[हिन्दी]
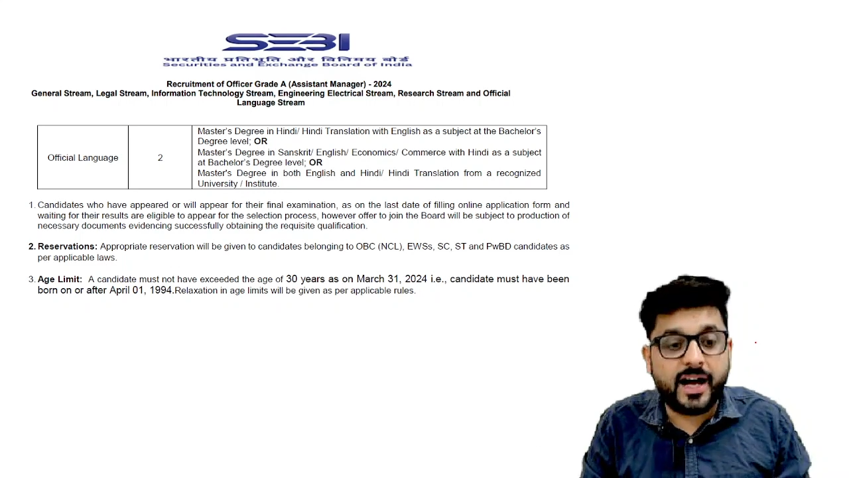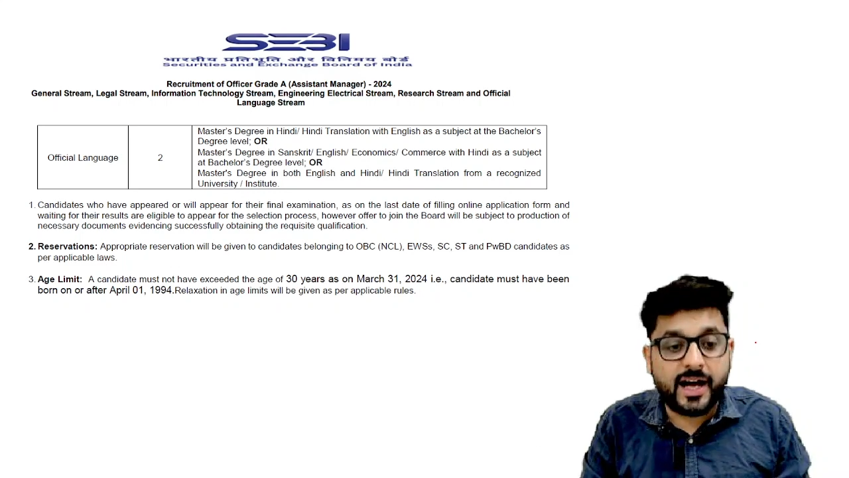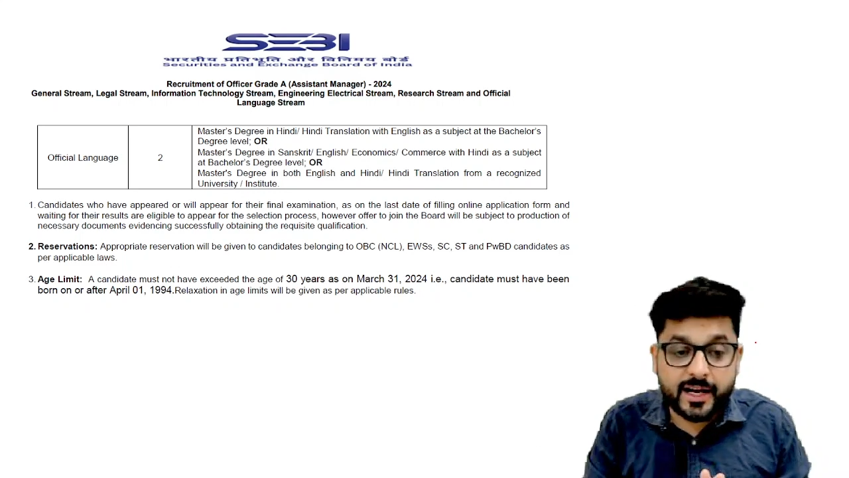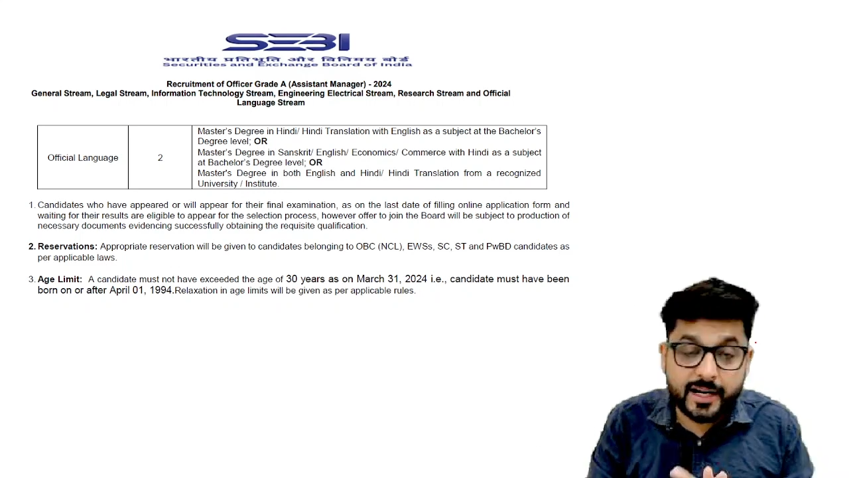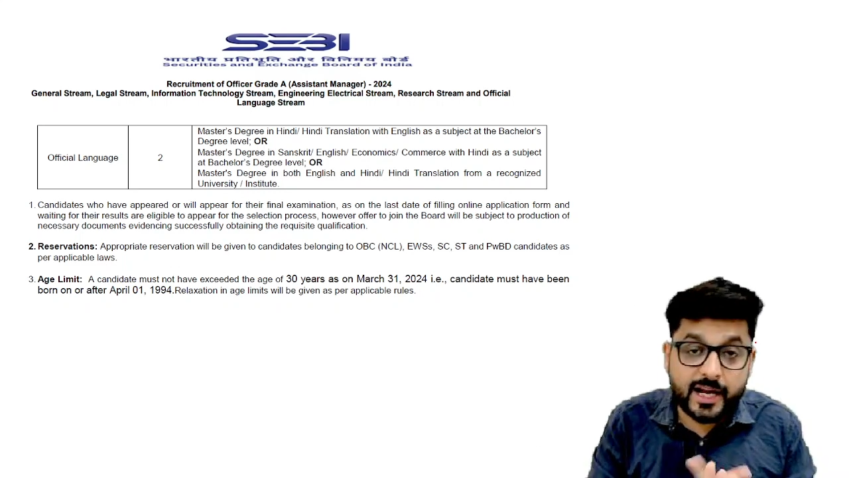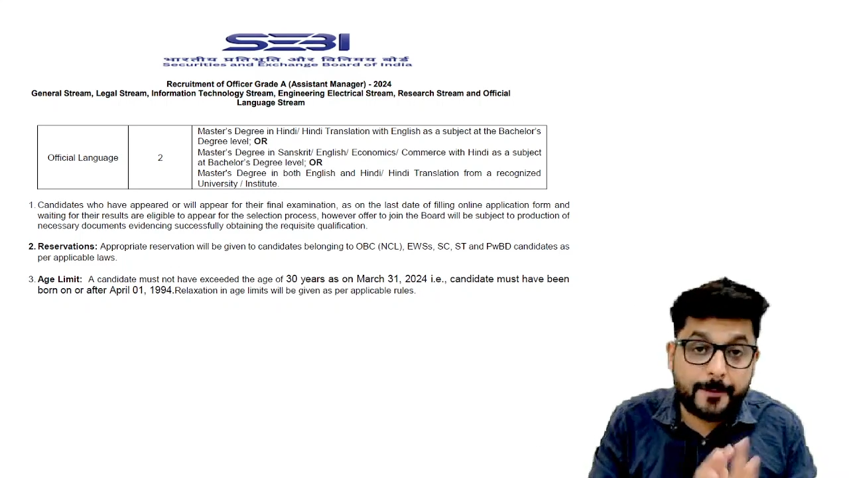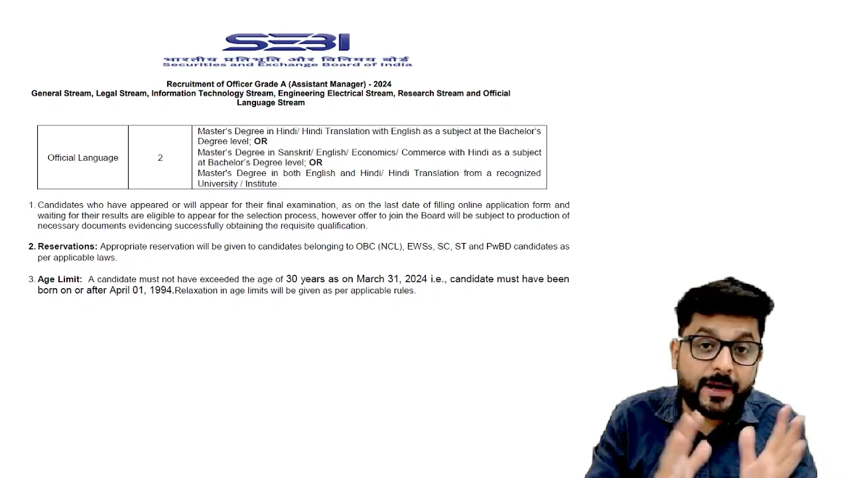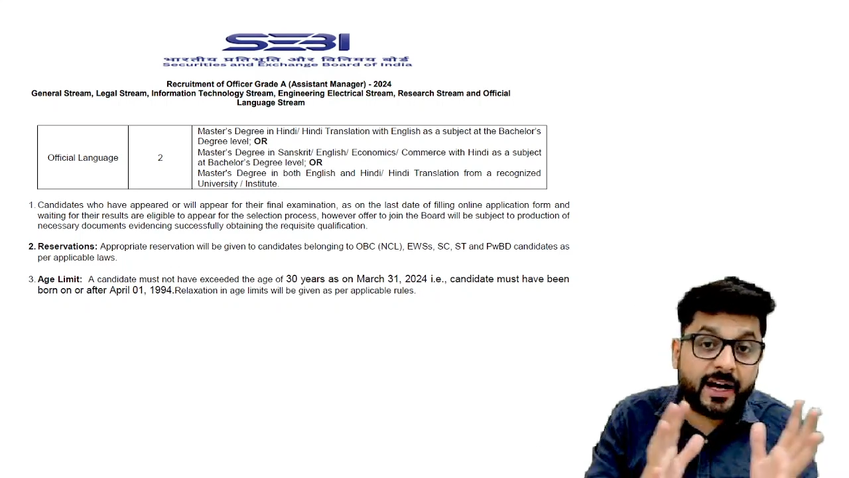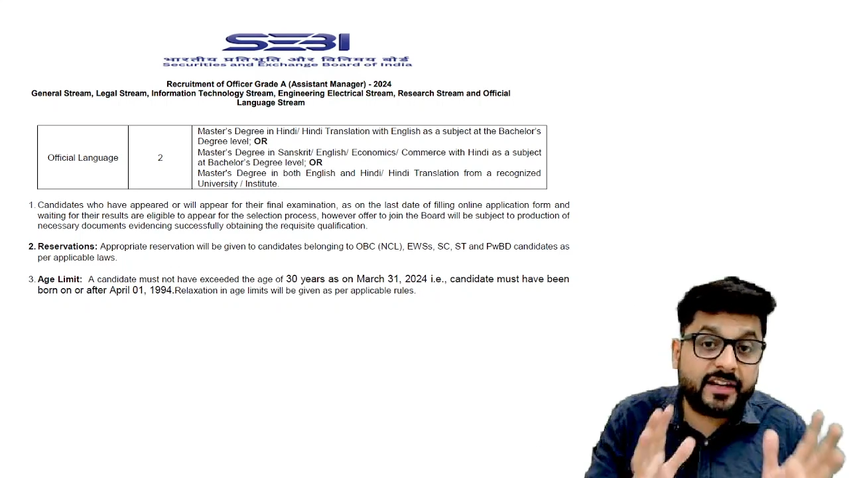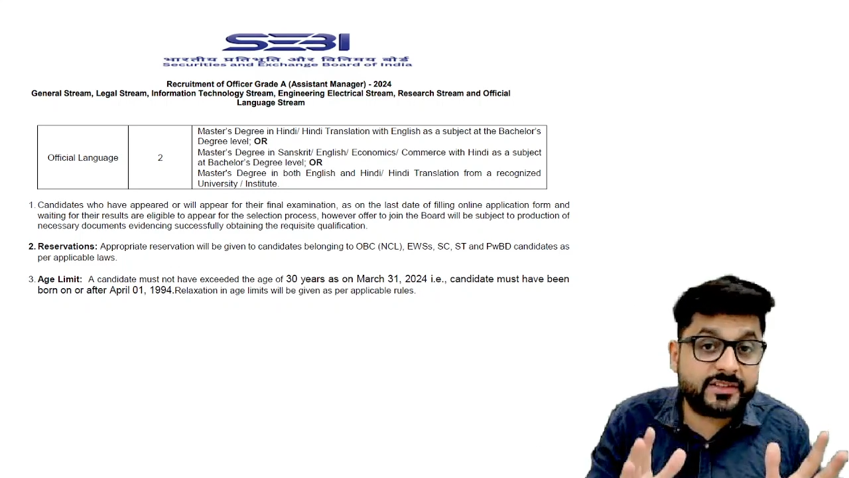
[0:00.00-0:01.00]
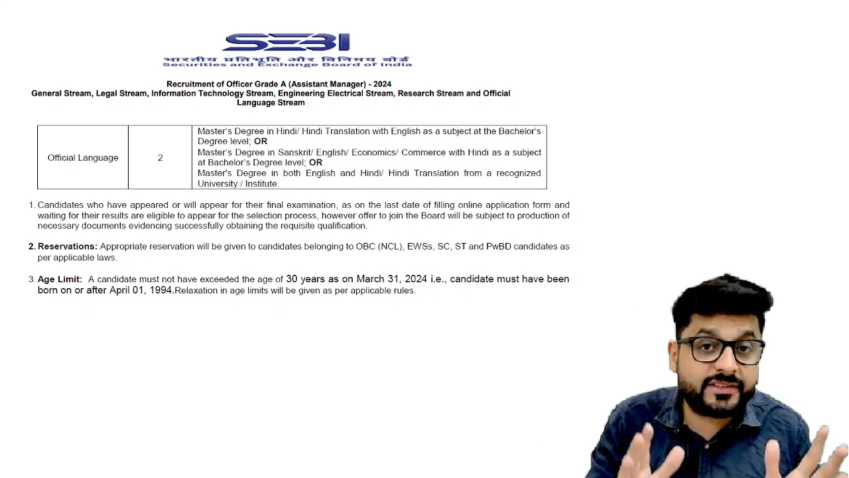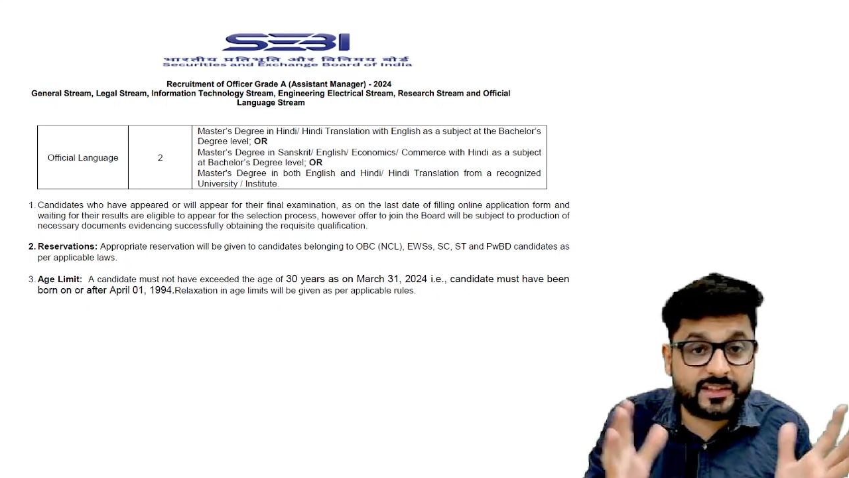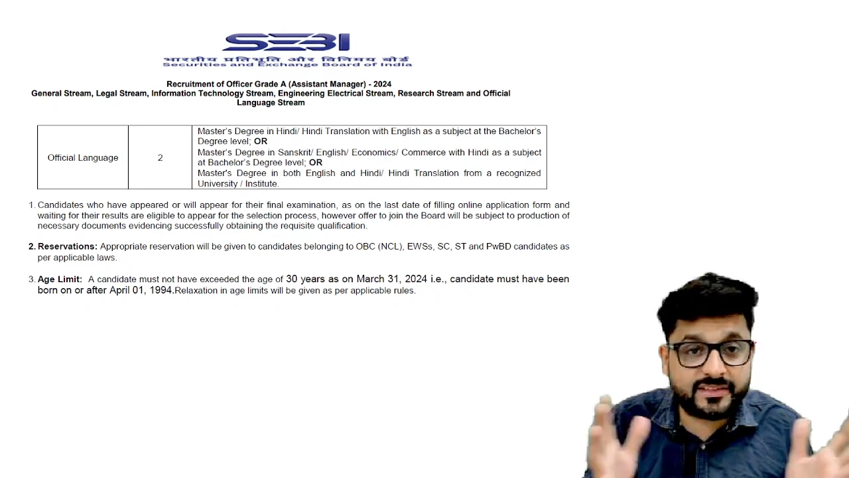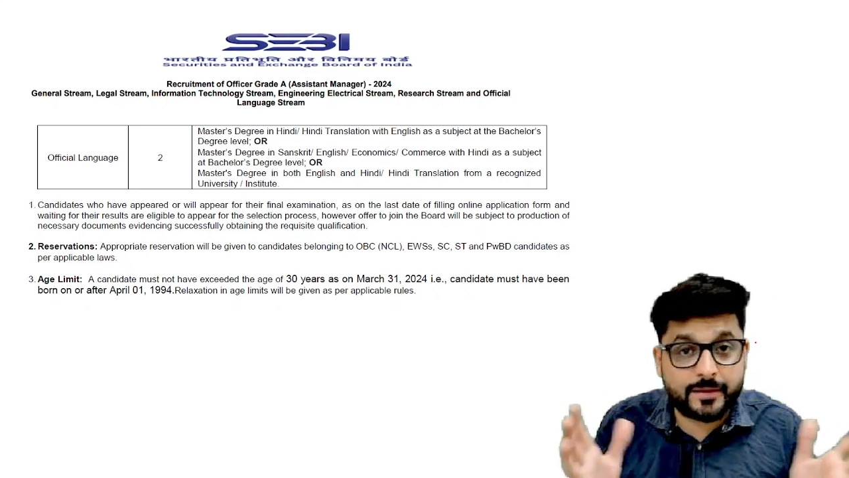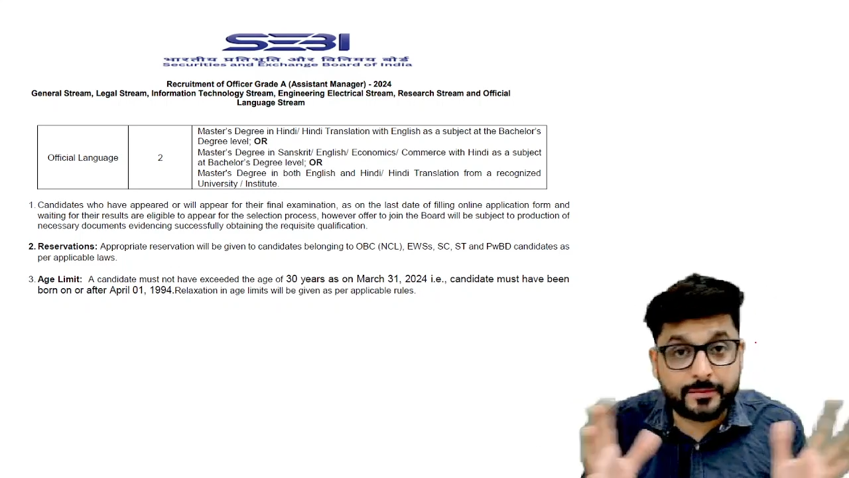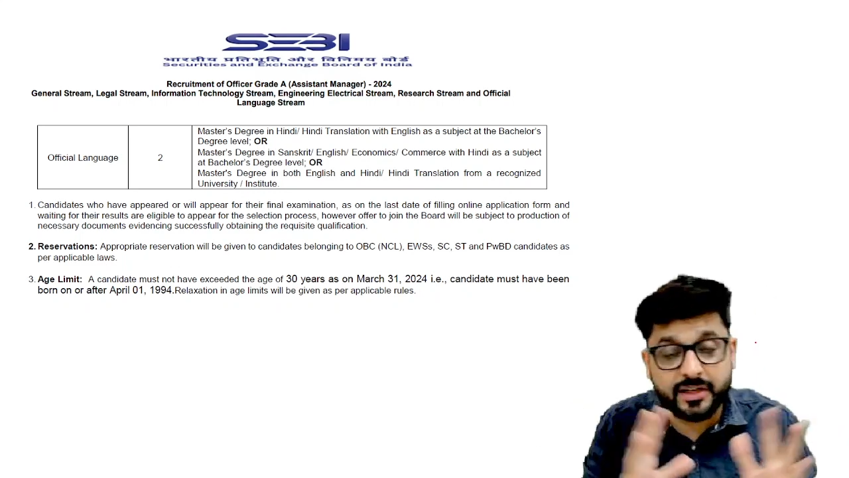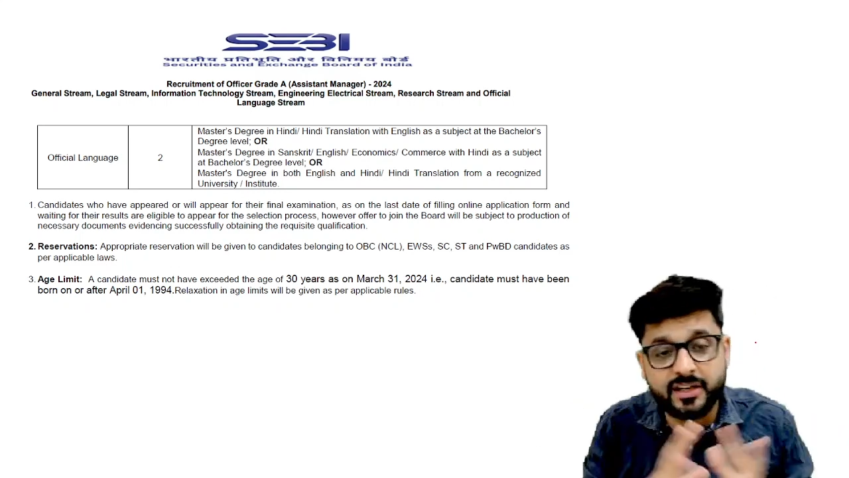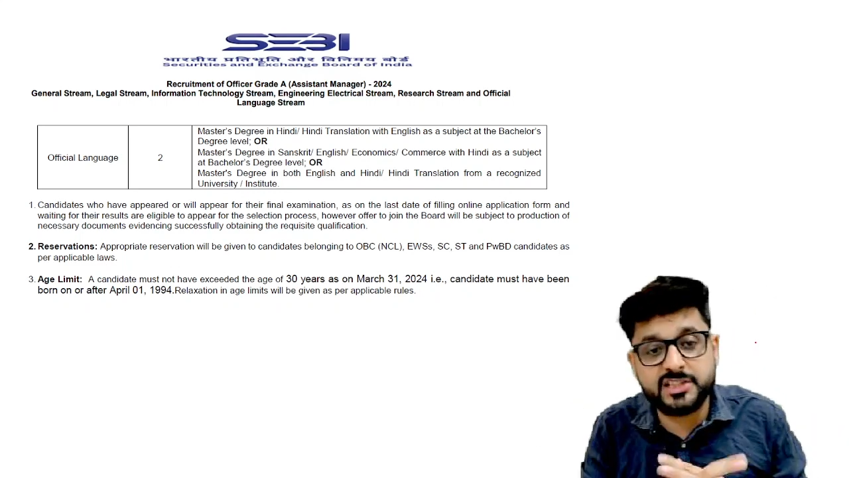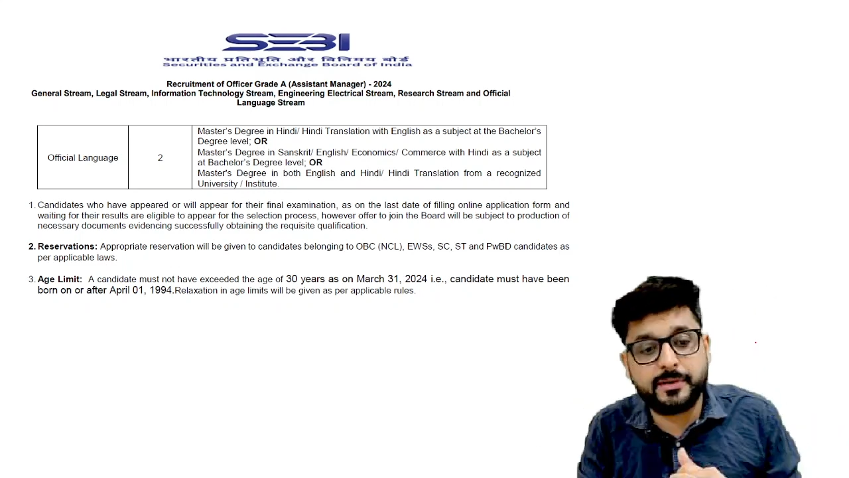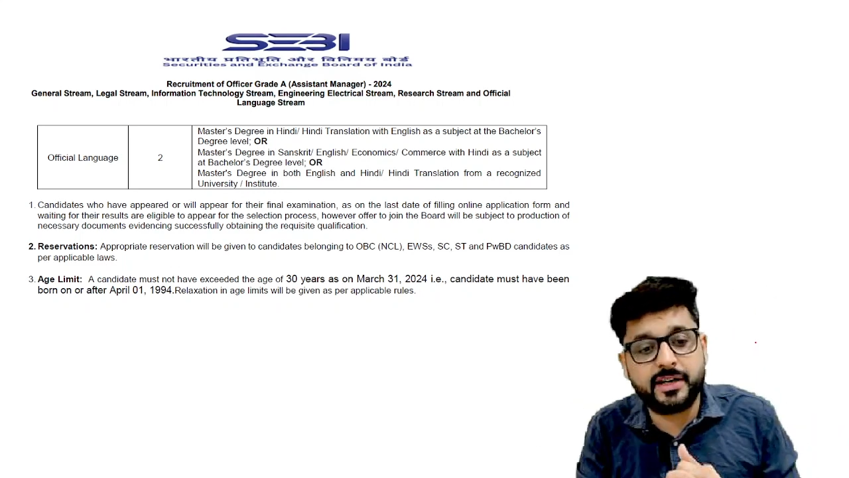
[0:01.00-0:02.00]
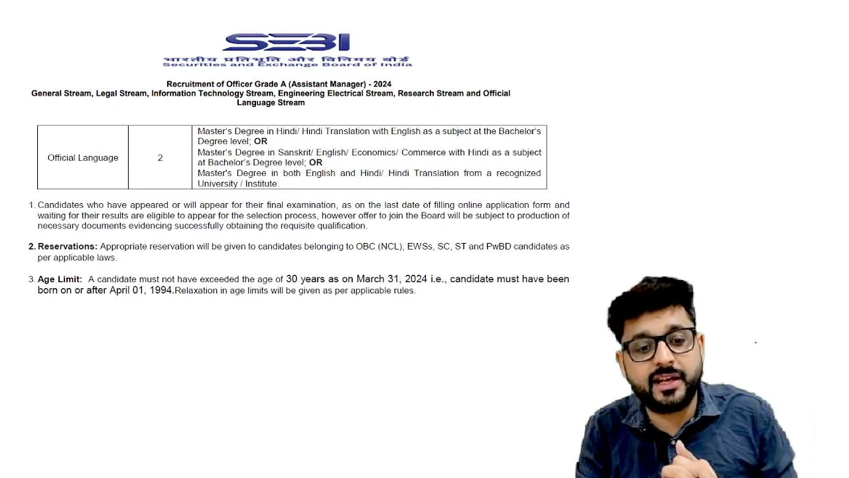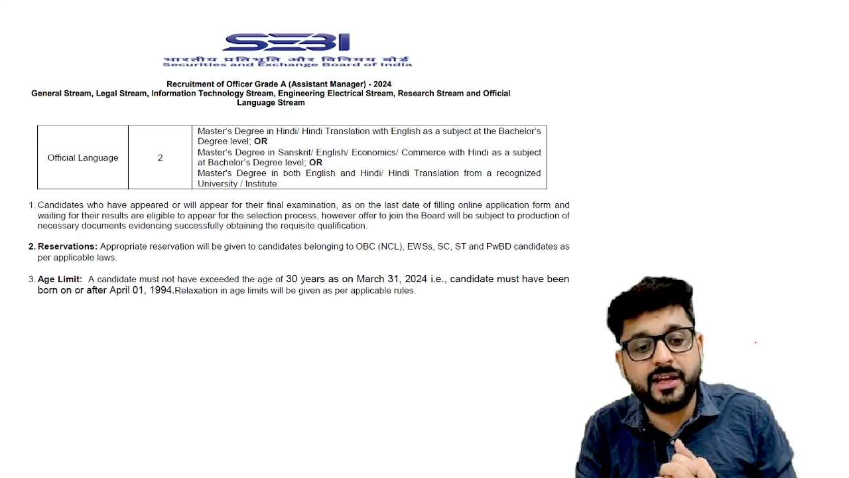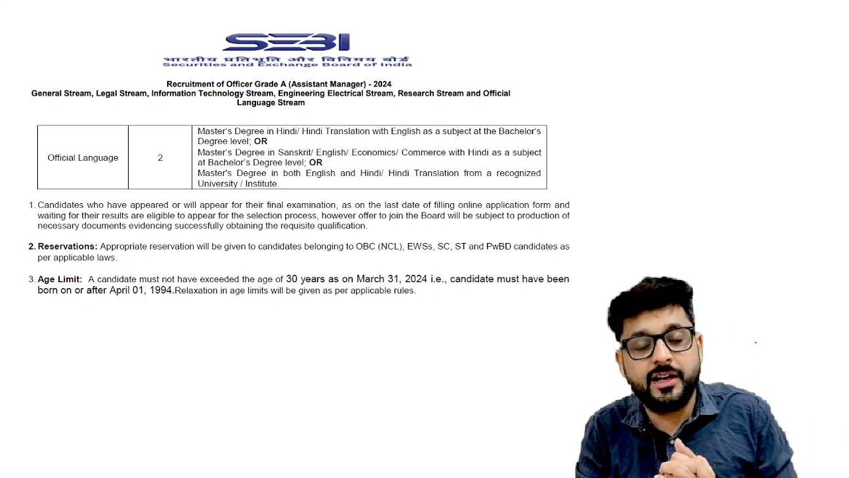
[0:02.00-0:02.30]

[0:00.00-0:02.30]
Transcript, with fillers: अगर आप आई एग्जाम के लिए एलिजिबल है